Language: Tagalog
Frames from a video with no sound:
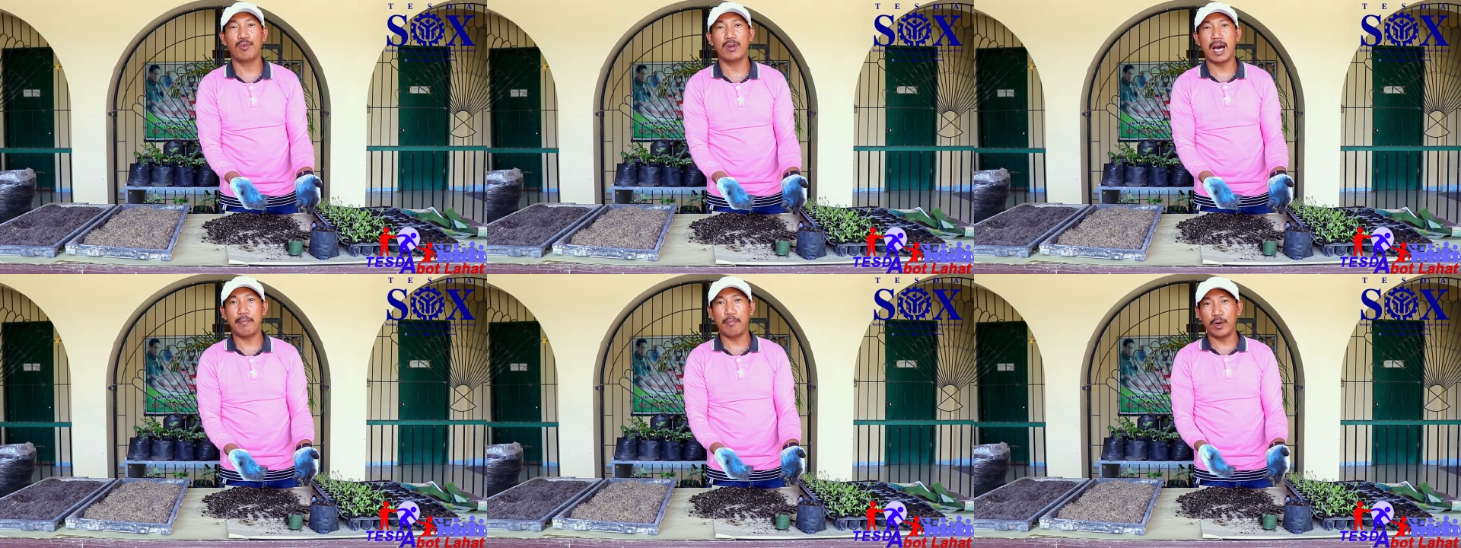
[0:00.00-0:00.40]

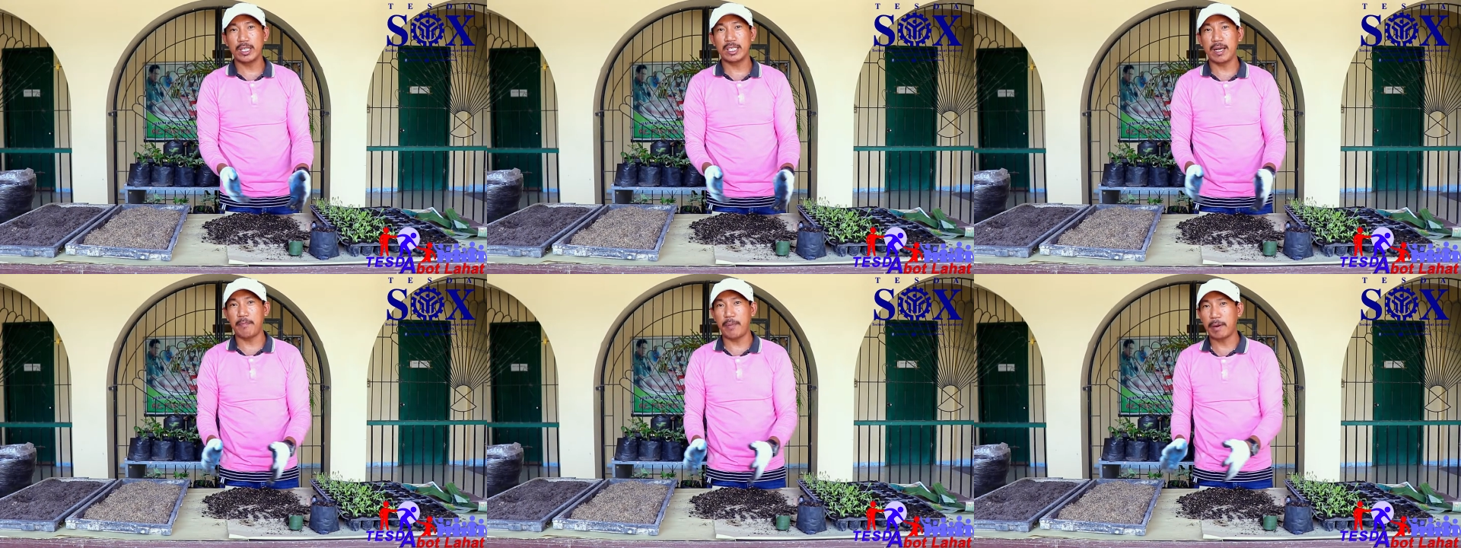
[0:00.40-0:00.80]
Mula po
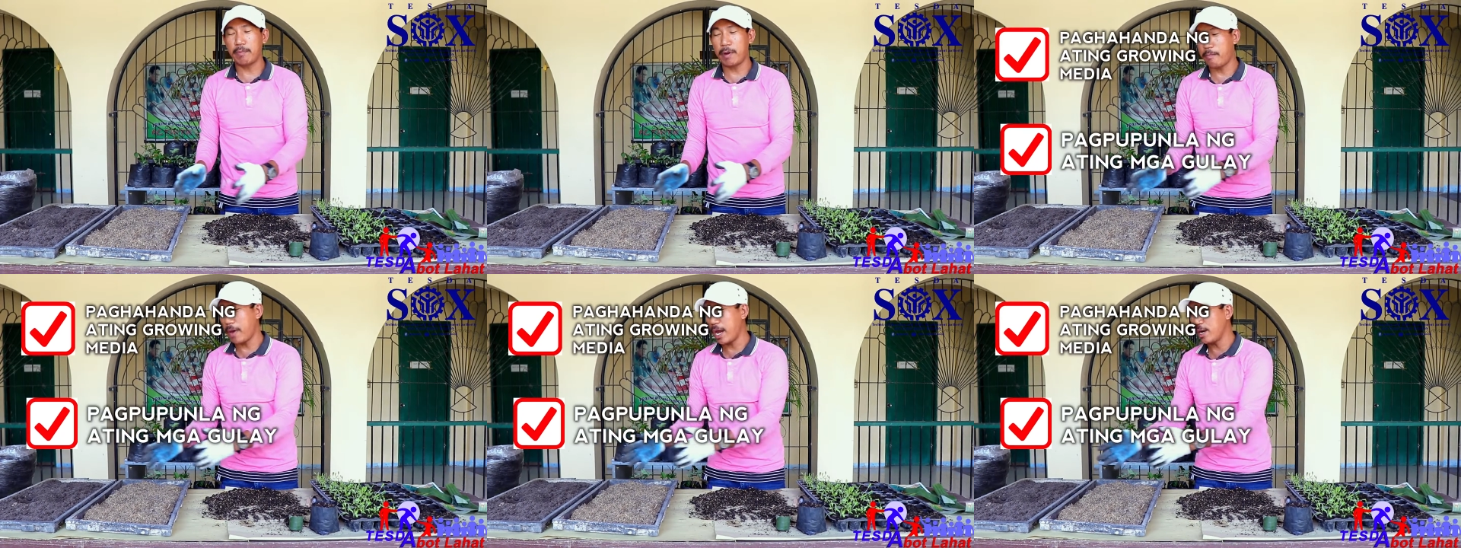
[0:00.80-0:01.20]
sa
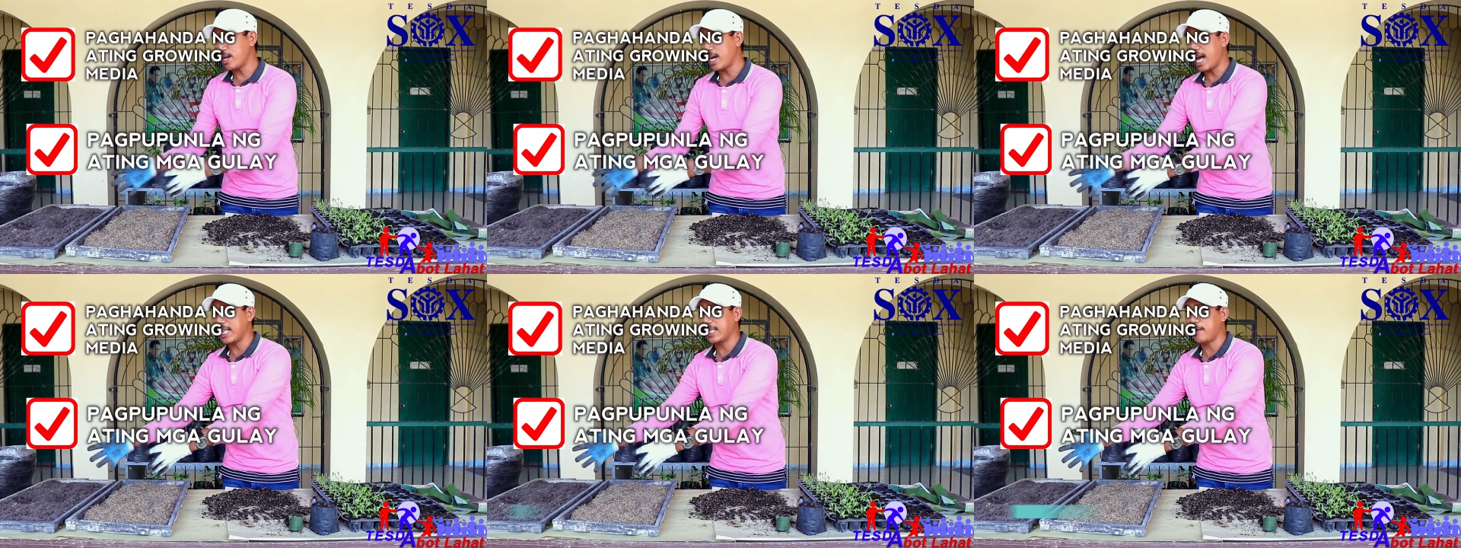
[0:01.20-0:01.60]
pag-prepare
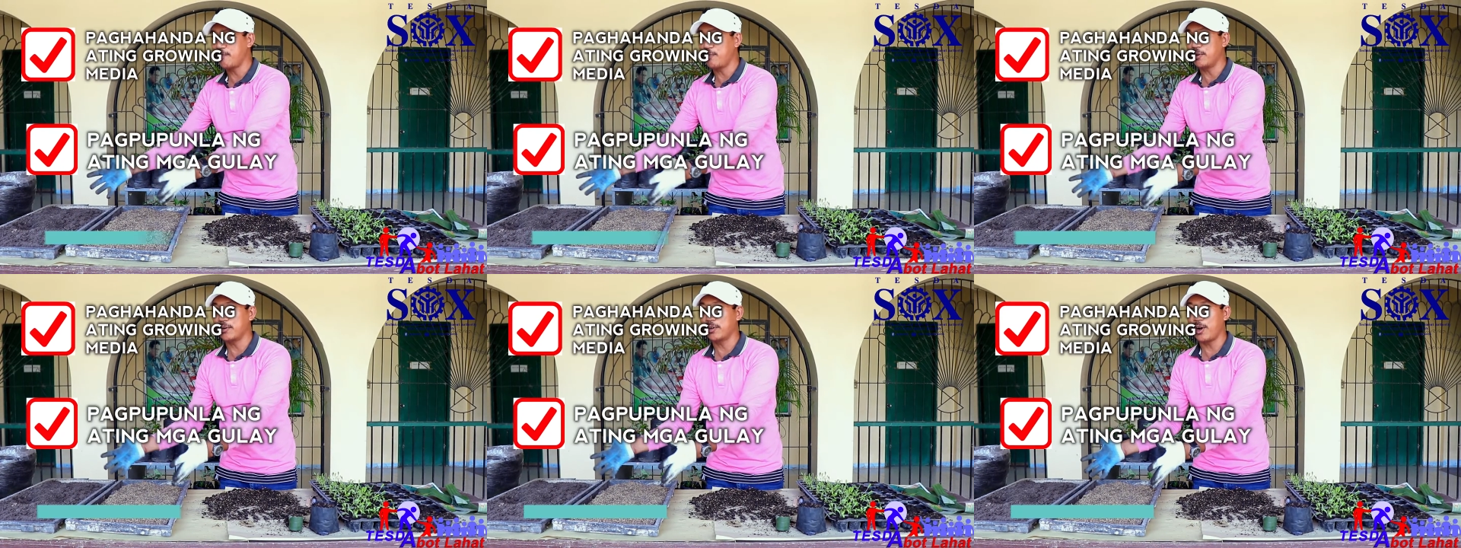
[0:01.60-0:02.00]
ng ating
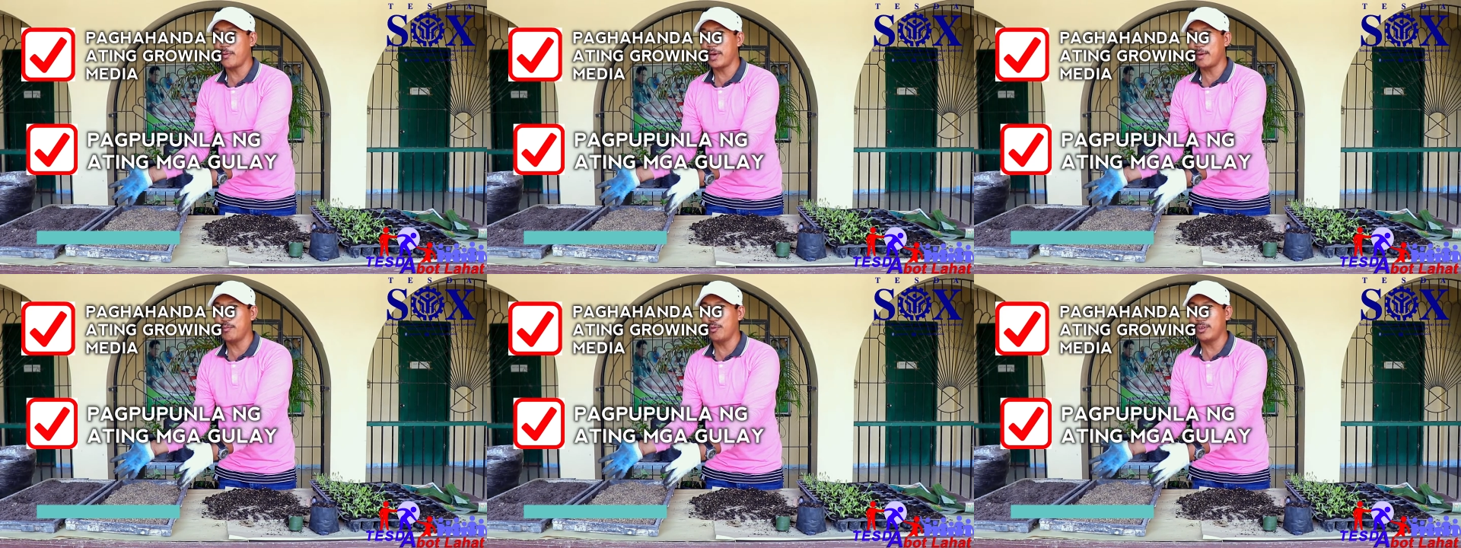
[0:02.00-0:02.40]
pong
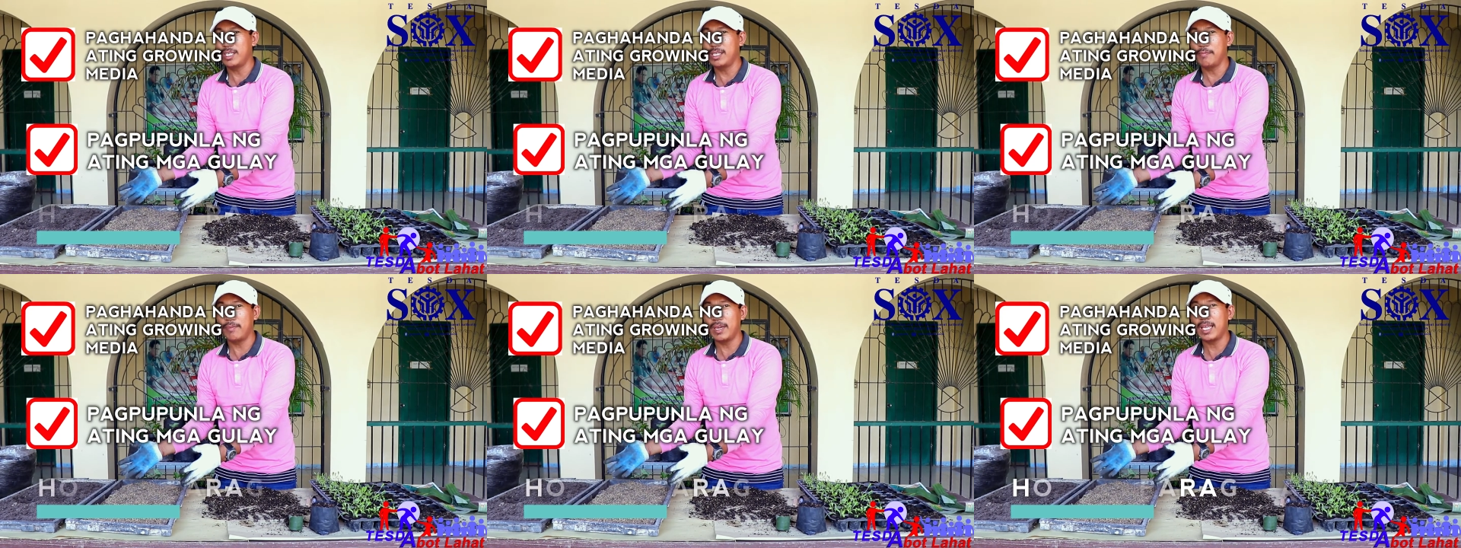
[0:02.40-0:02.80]
growing
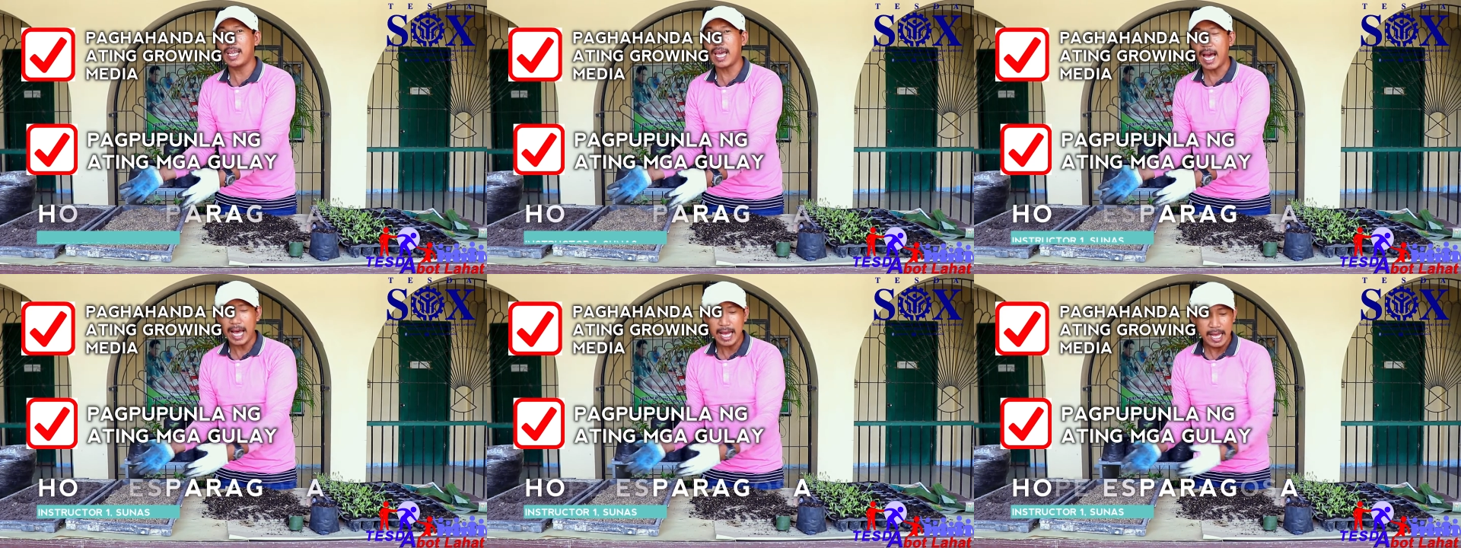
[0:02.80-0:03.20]

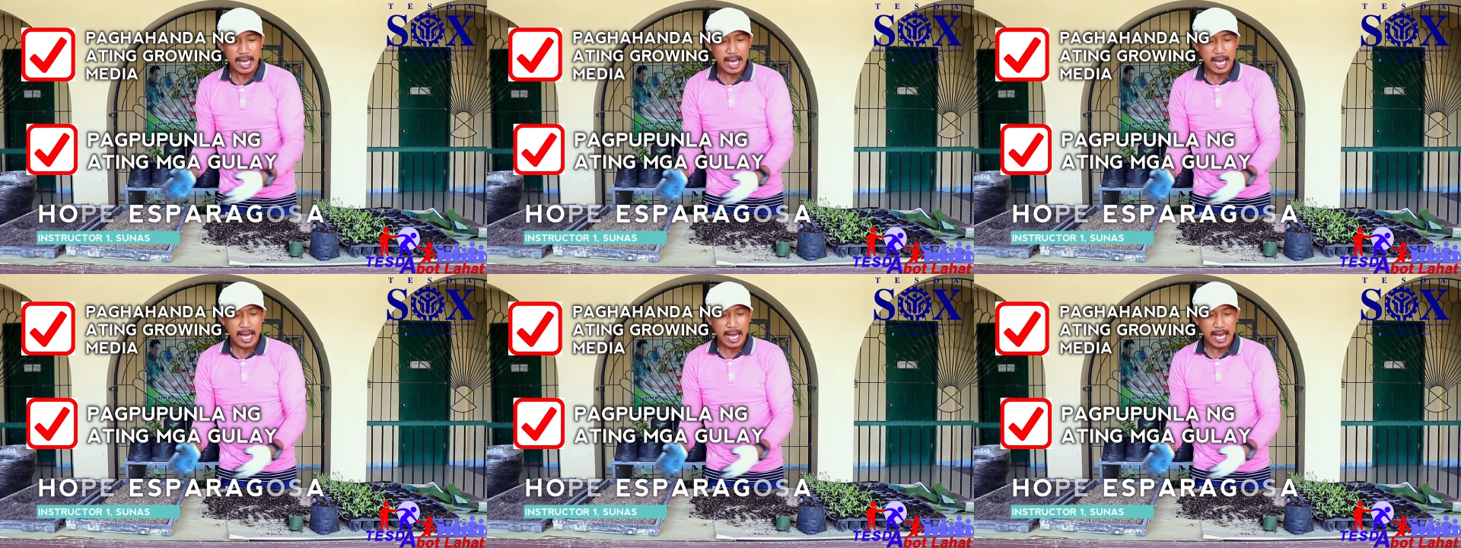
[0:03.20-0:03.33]
media